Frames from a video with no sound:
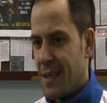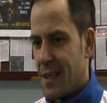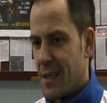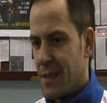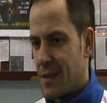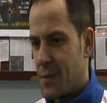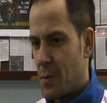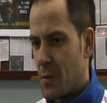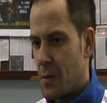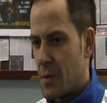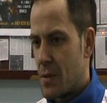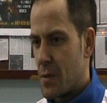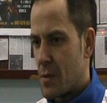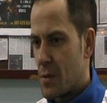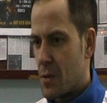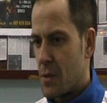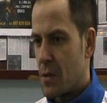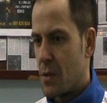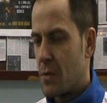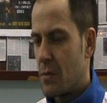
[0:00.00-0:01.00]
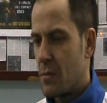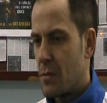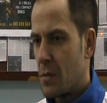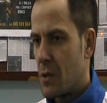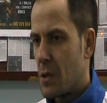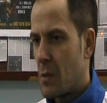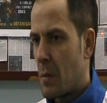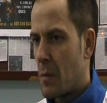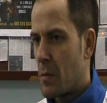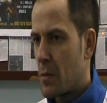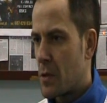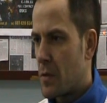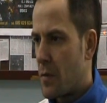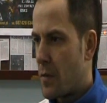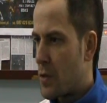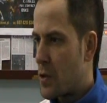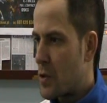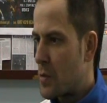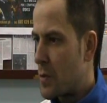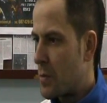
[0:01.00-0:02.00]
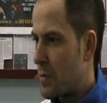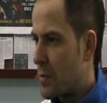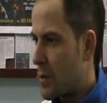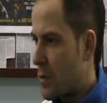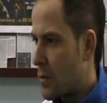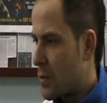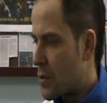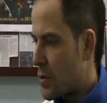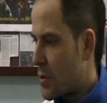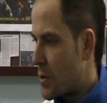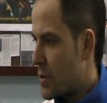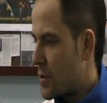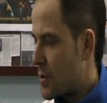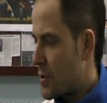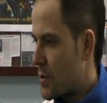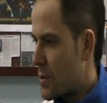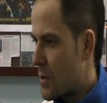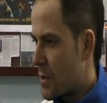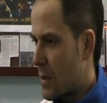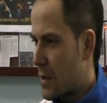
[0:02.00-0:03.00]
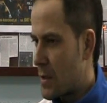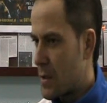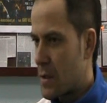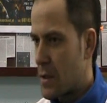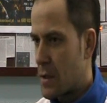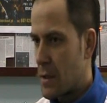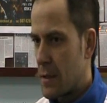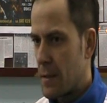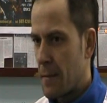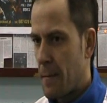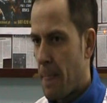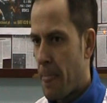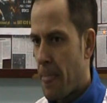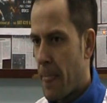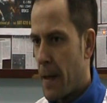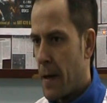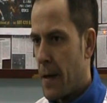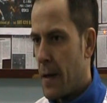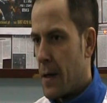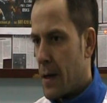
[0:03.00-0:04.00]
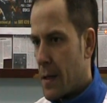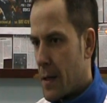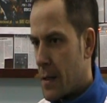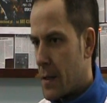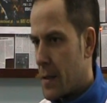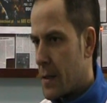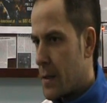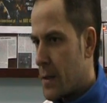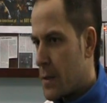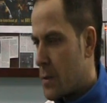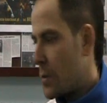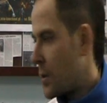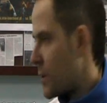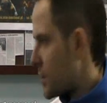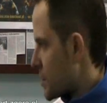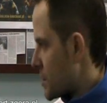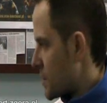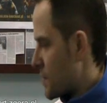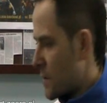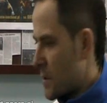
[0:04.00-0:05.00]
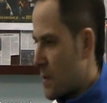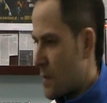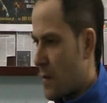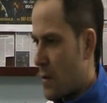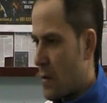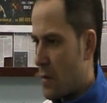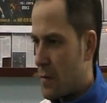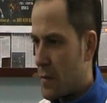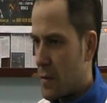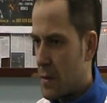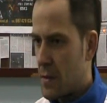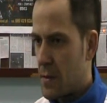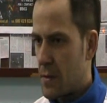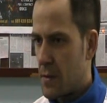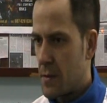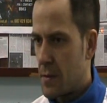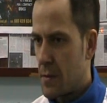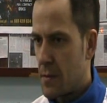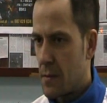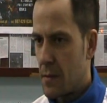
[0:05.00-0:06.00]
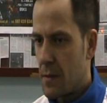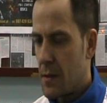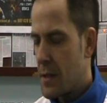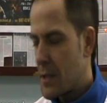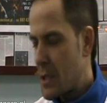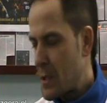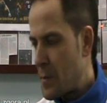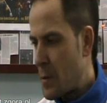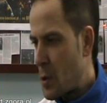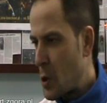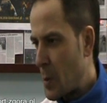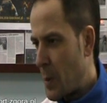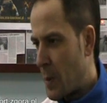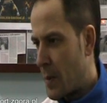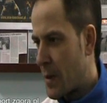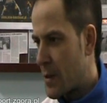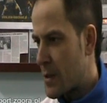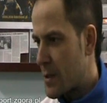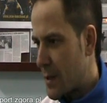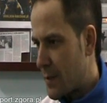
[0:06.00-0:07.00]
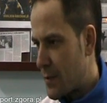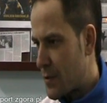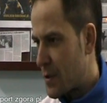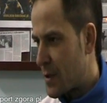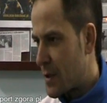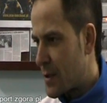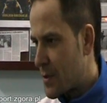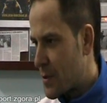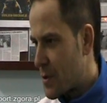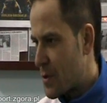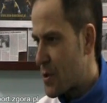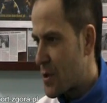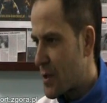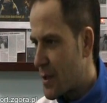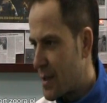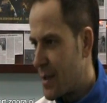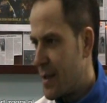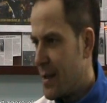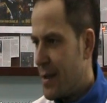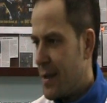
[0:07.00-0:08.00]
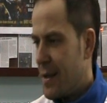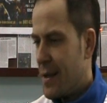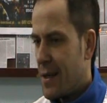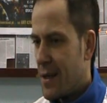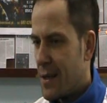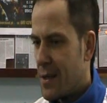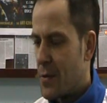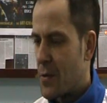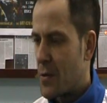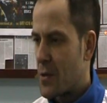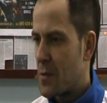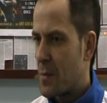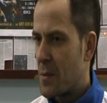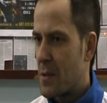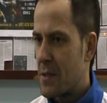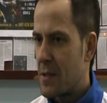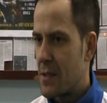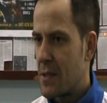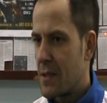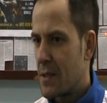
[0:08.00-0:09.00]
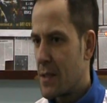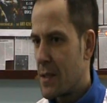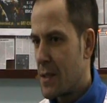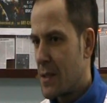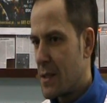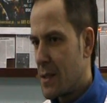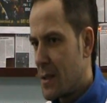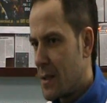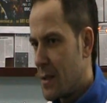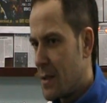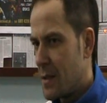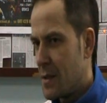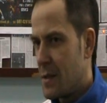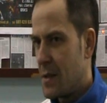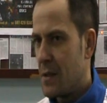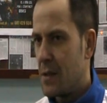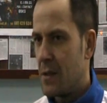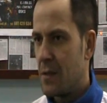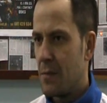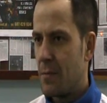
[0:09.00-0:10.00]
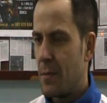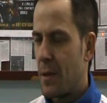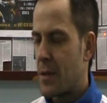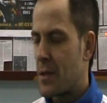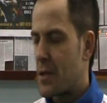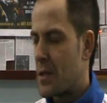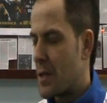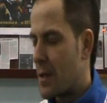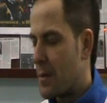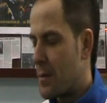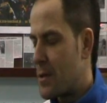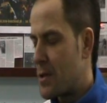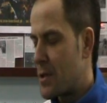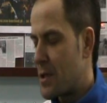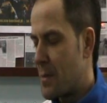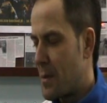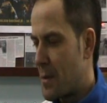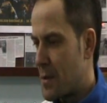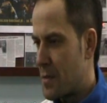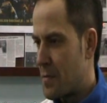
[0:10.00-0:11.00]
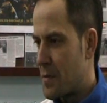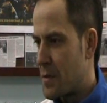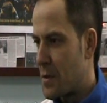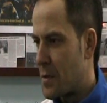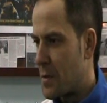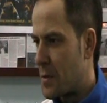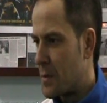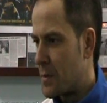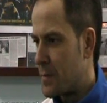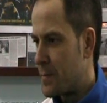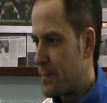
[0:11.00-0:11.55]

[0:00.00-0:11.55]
wspólnie z rodziną. No nie mam możliwości, żeby do Bydgoszczy jeździć codziennie na treningi. E, tu też jest świetny fachowiec i jesteśmy grupą, także zawsze jest troszeczkę urozmaicenie i bardziej dynamicznie i bardziej wesoło.